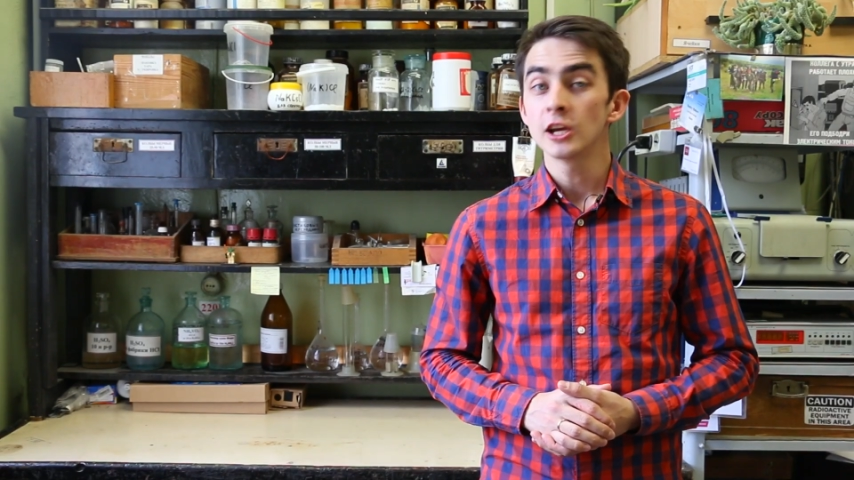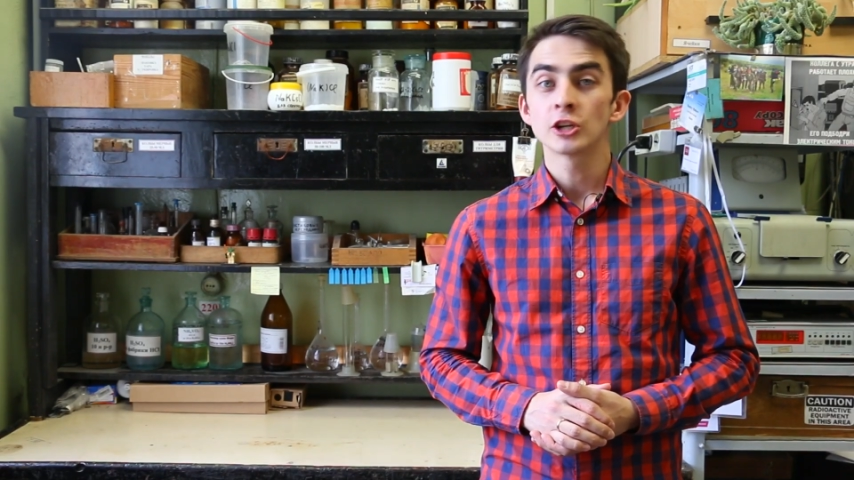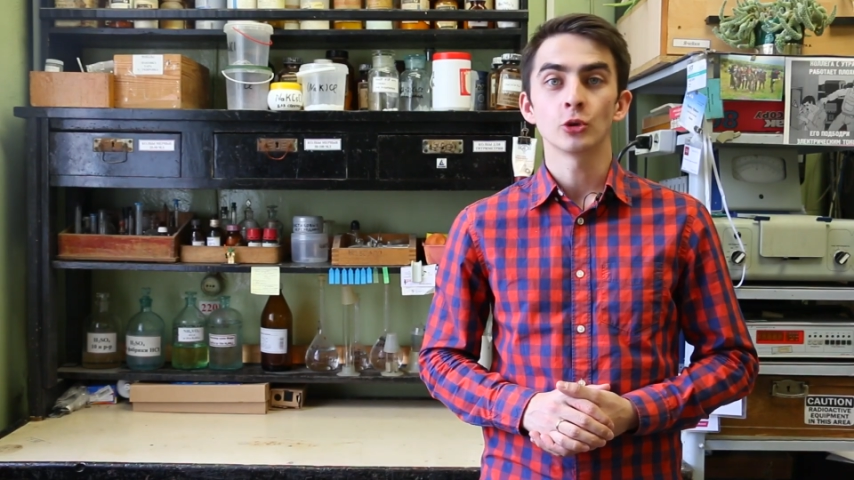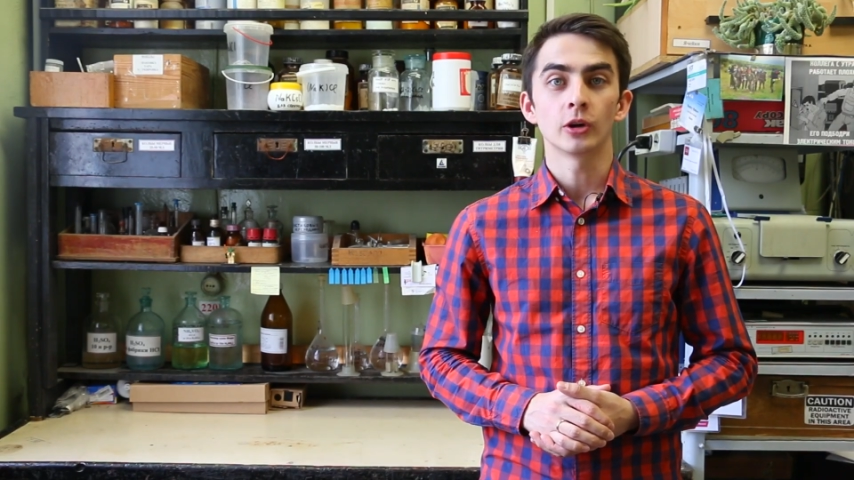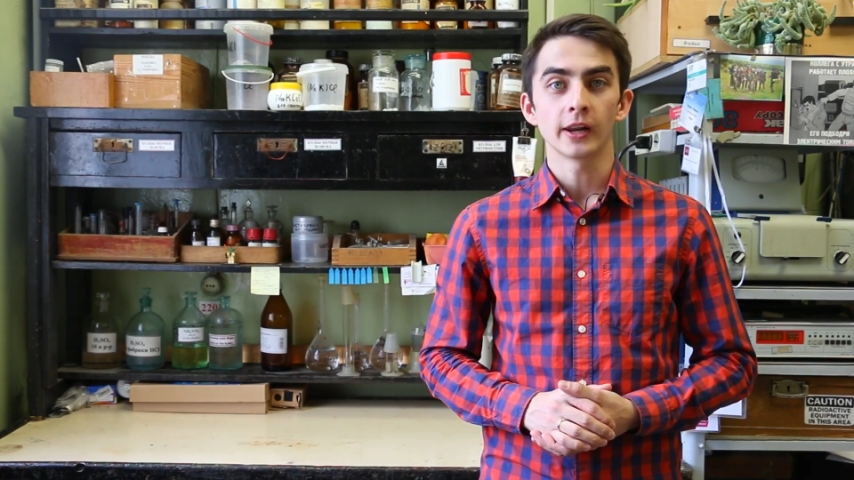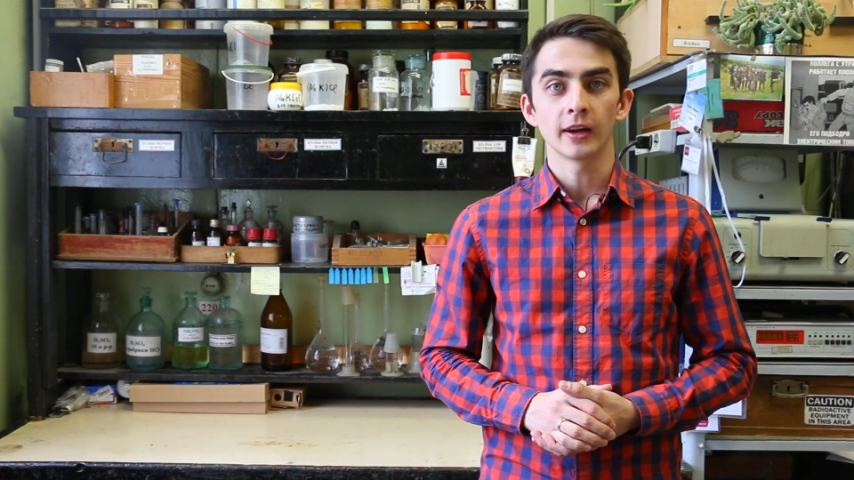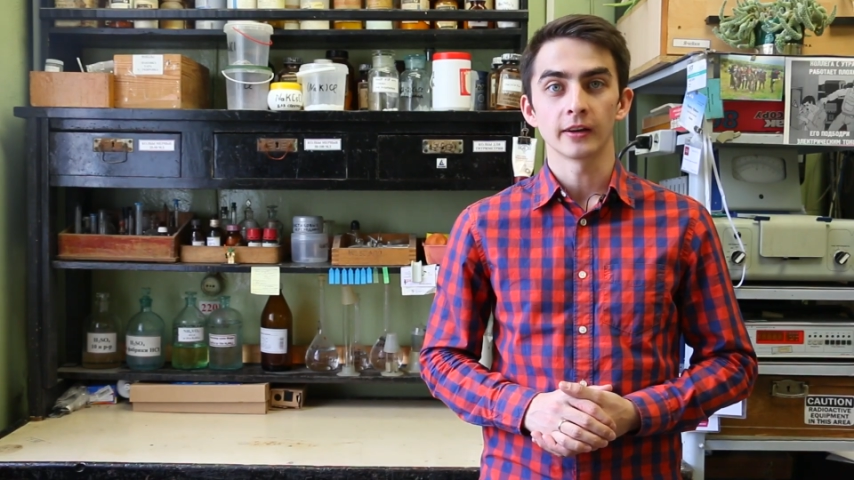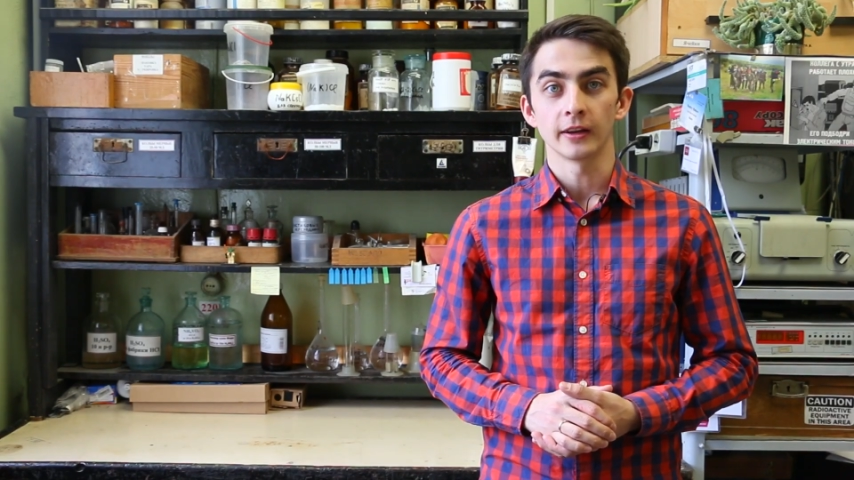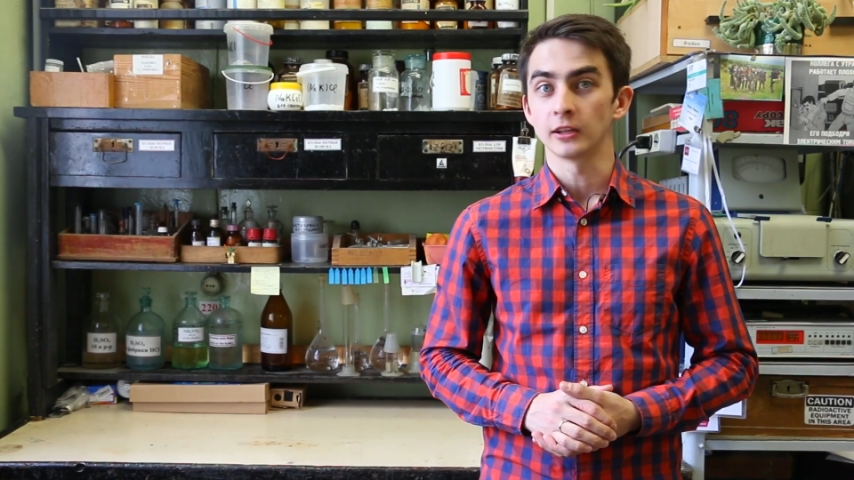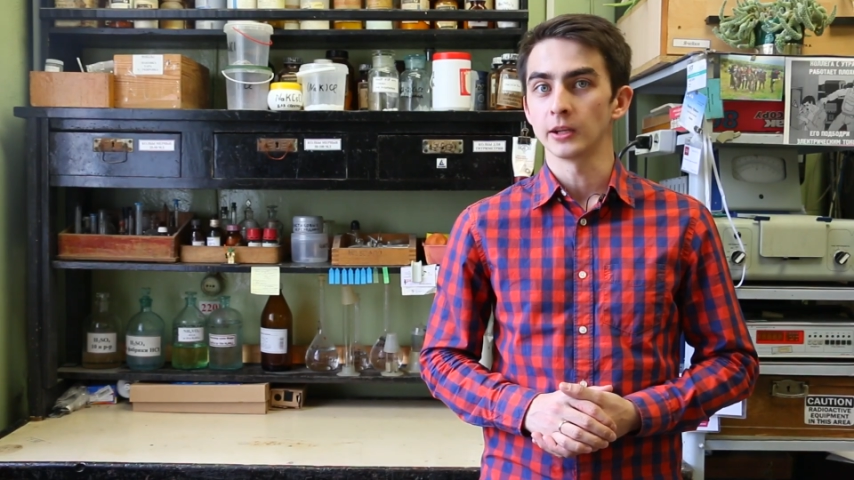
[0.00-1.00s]
что
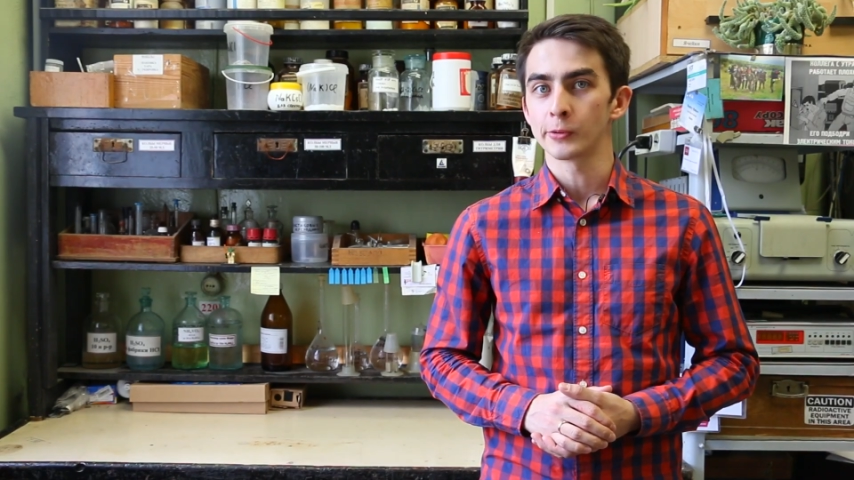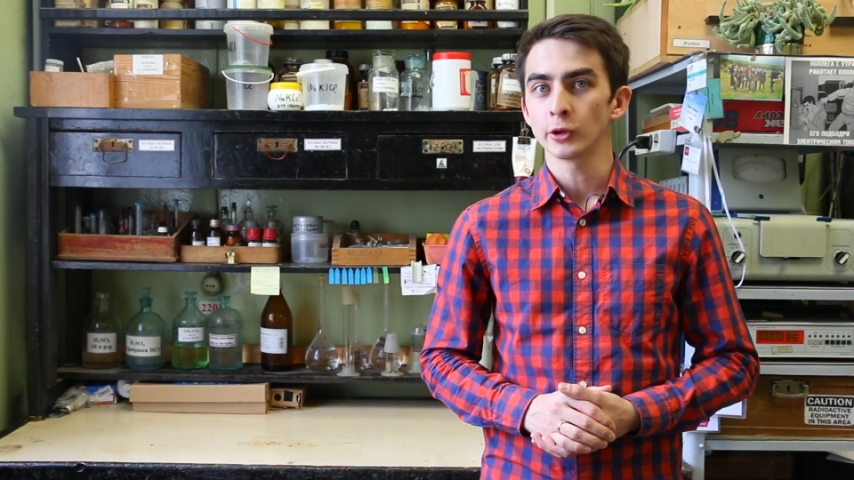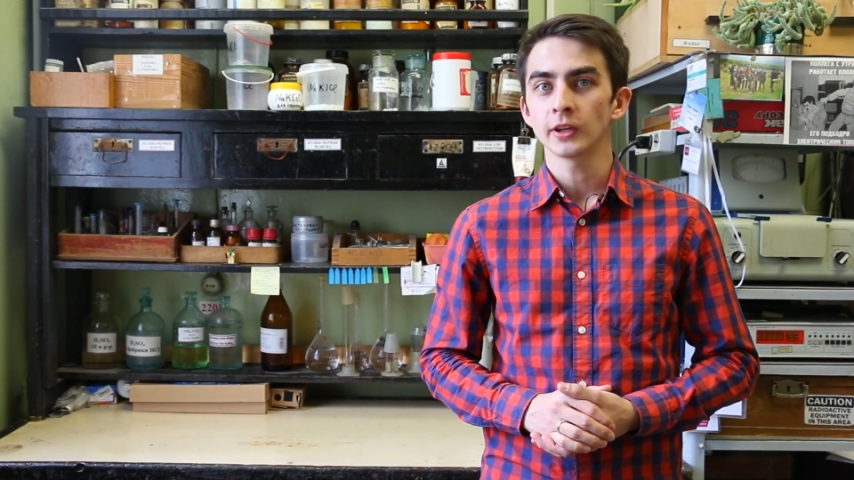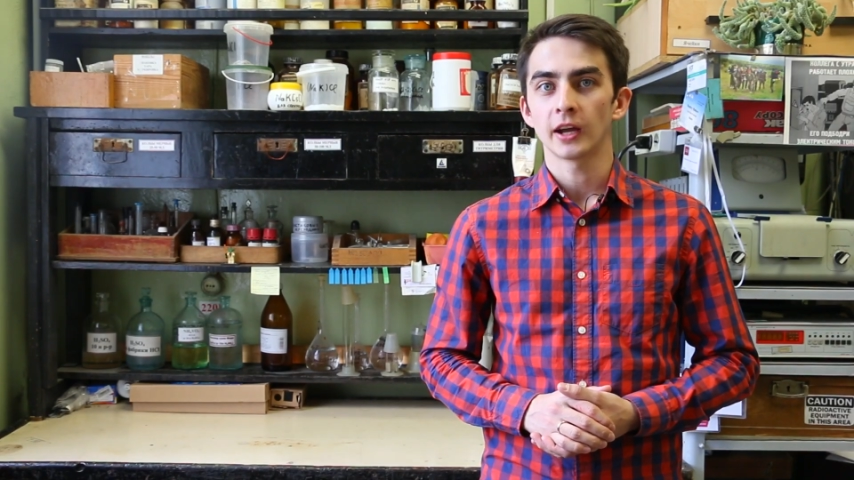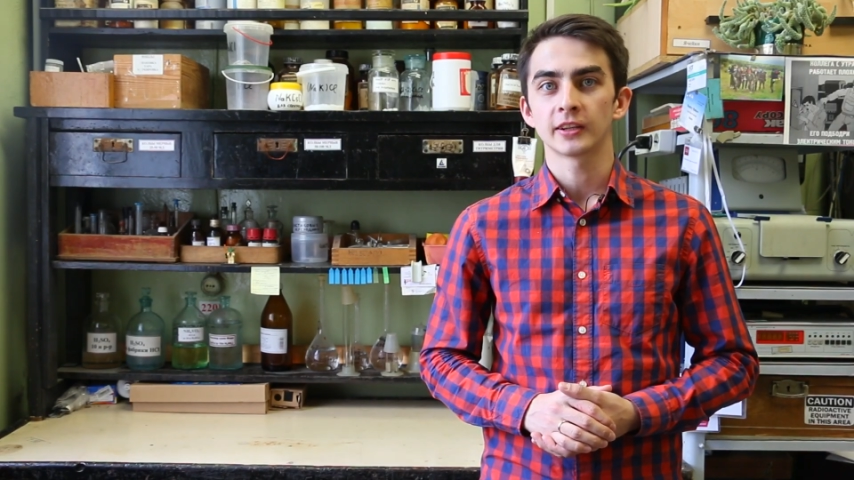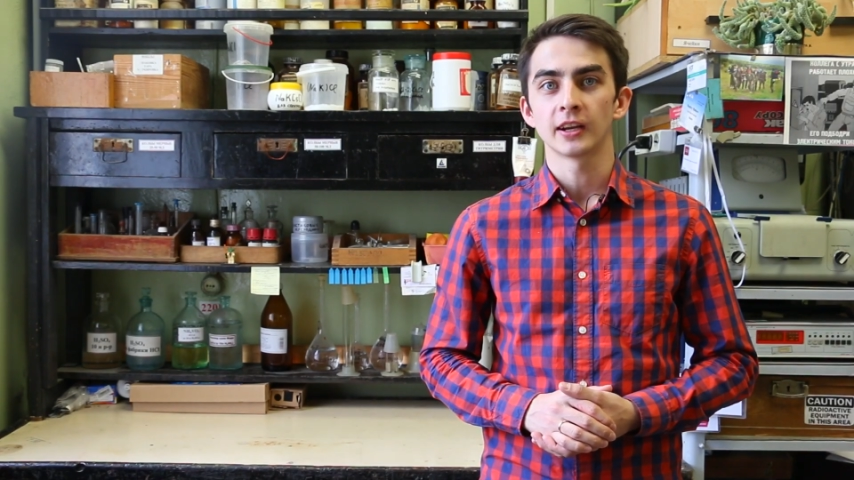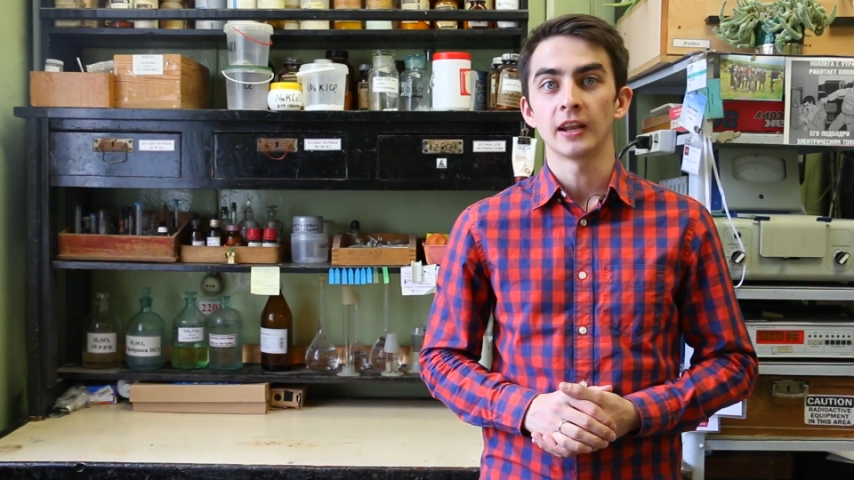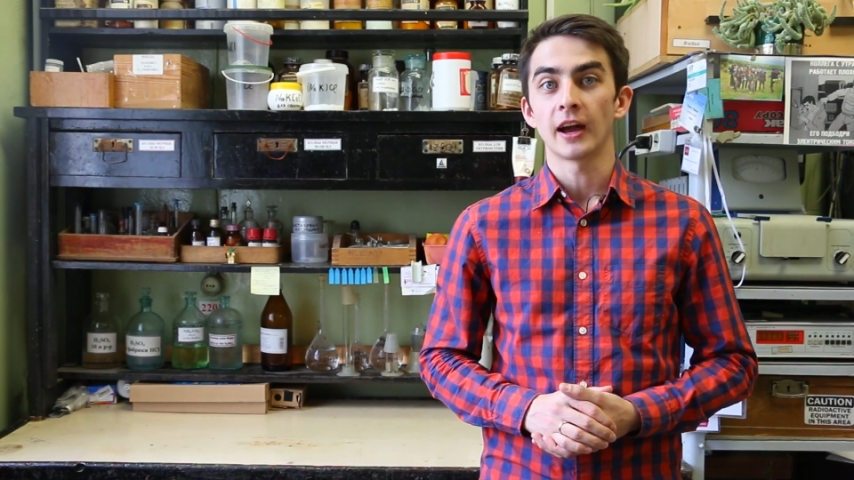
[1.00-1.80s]
Грегор и клопрот открыли